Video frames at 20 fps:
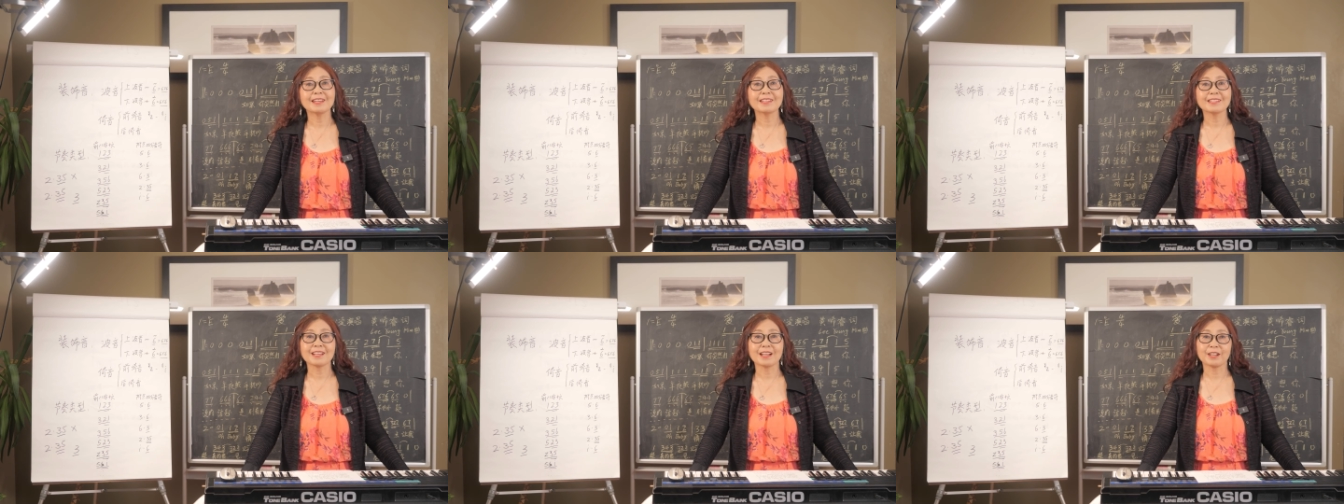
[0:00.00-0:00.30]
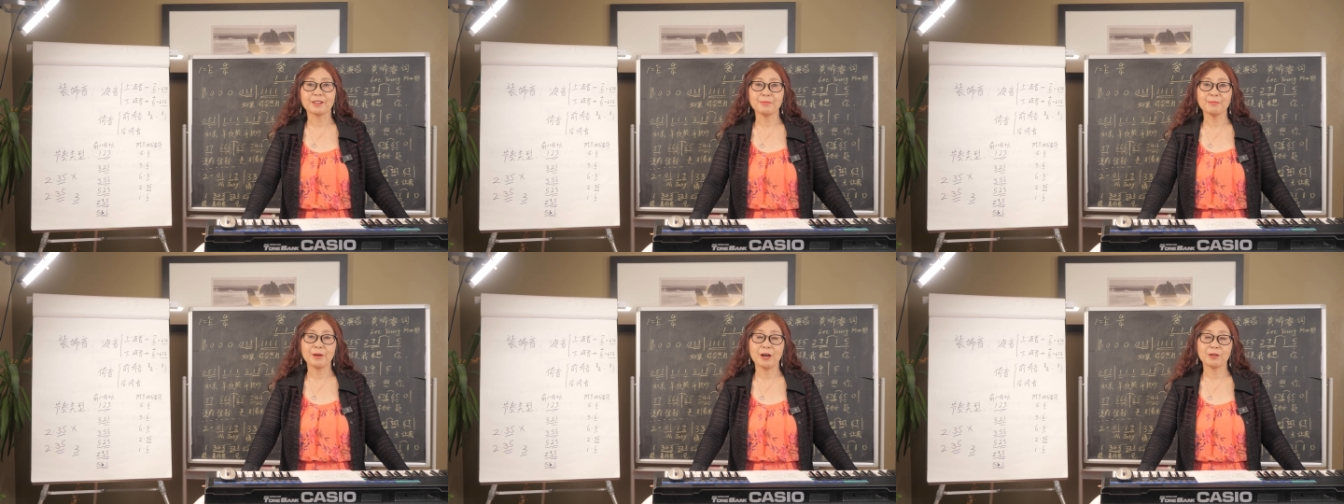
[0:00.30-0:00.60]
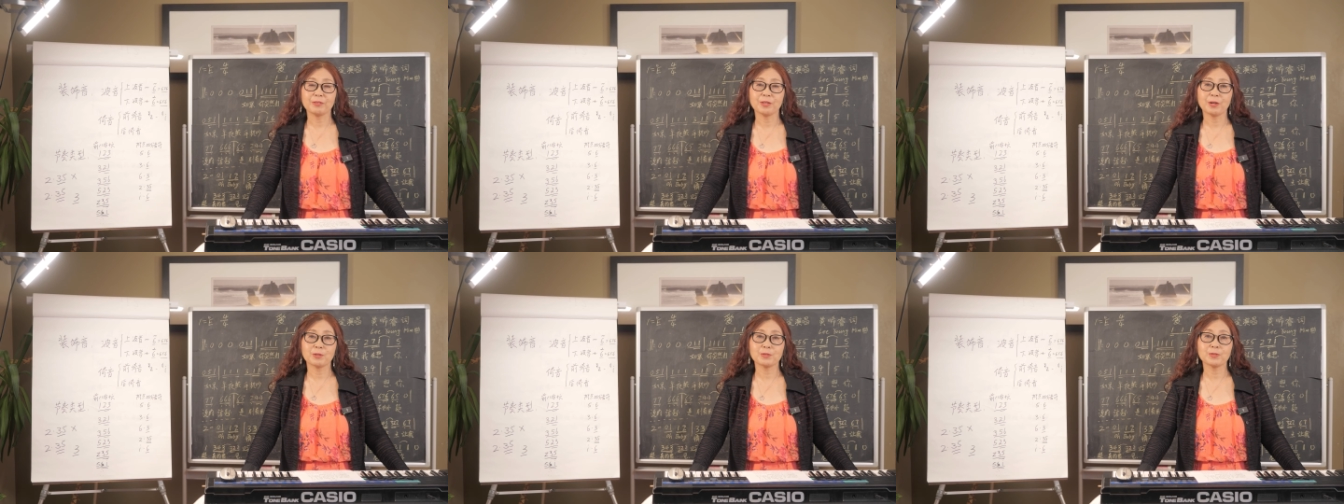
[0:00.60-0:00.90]
想跟
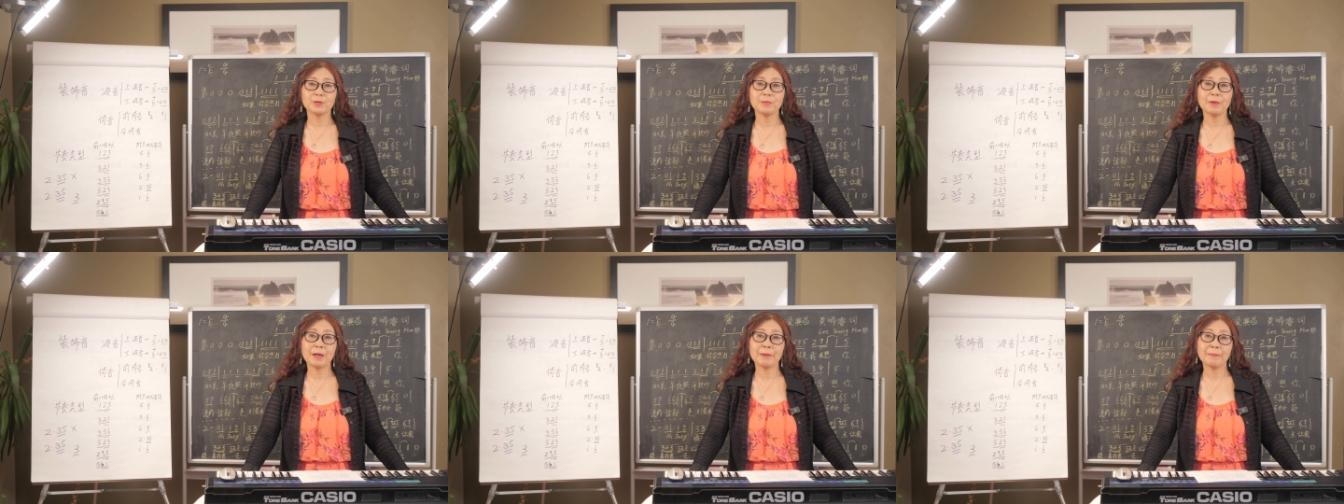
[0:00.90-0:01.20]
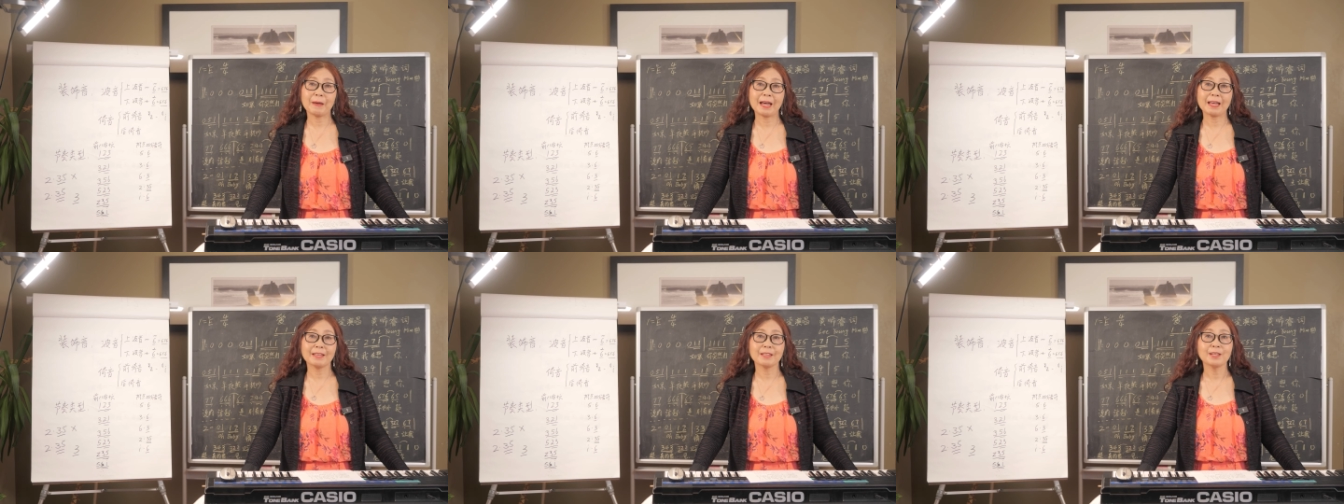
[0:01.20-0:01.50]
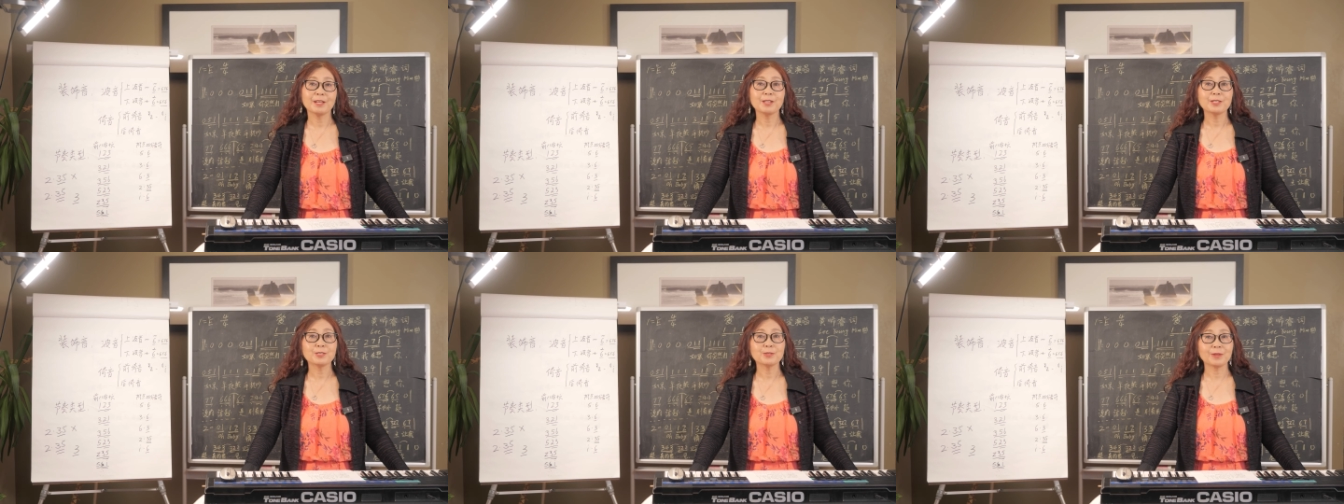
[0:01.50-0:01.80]
跑调说拜拜，
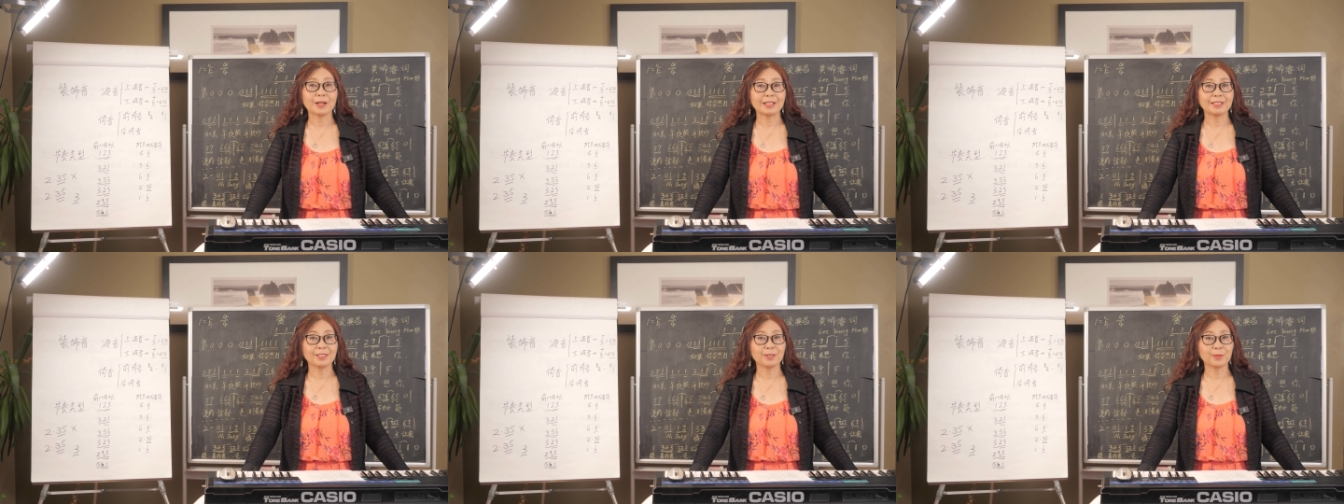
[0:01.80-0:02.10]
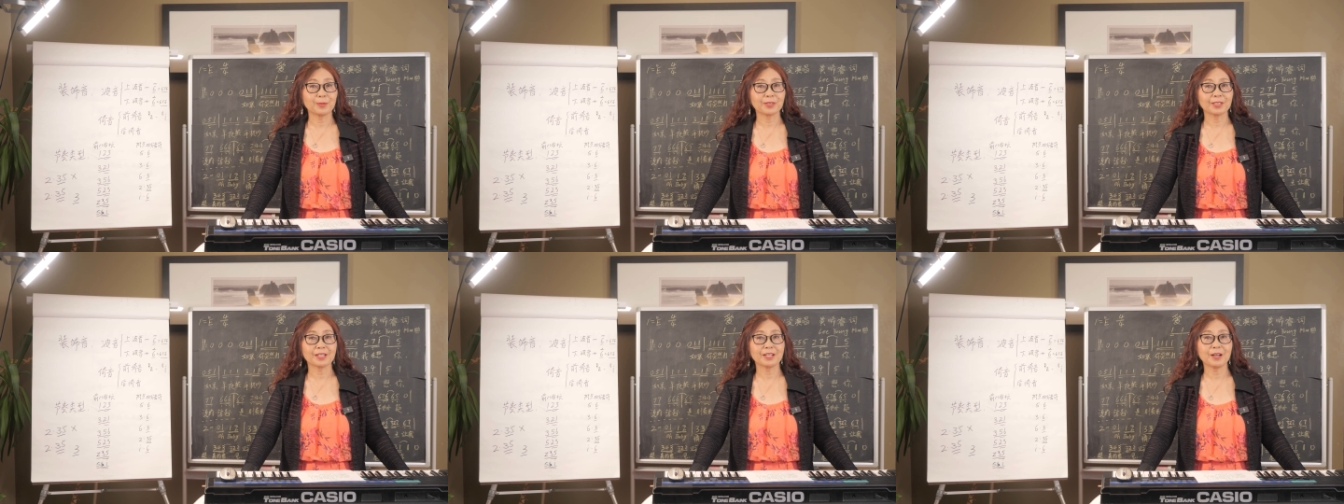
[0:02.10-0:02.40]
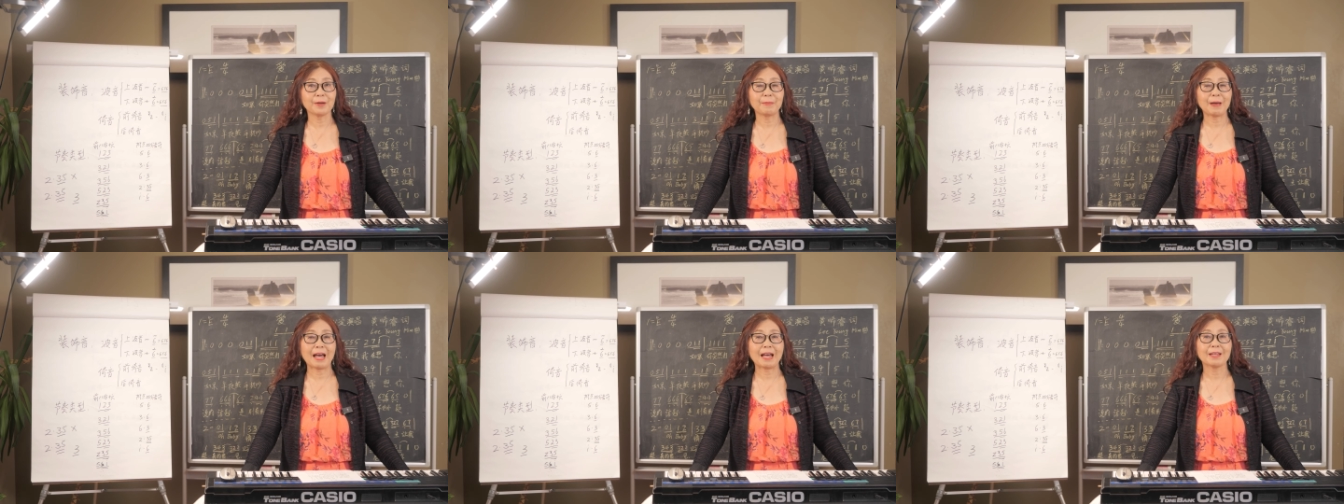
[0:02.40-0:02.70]
就来听我的
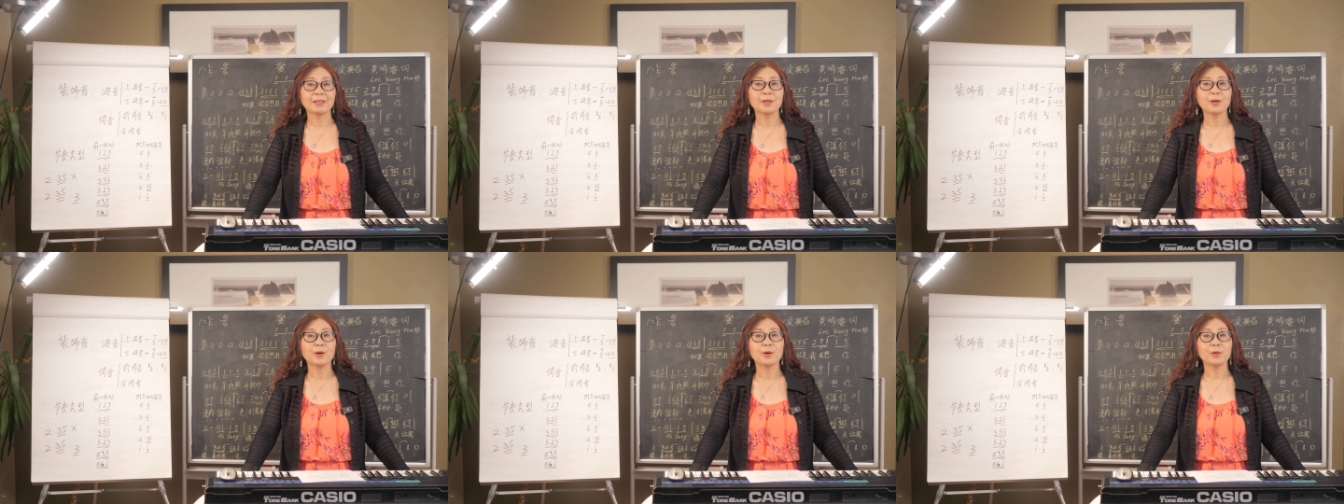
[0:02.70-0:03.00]
课吧。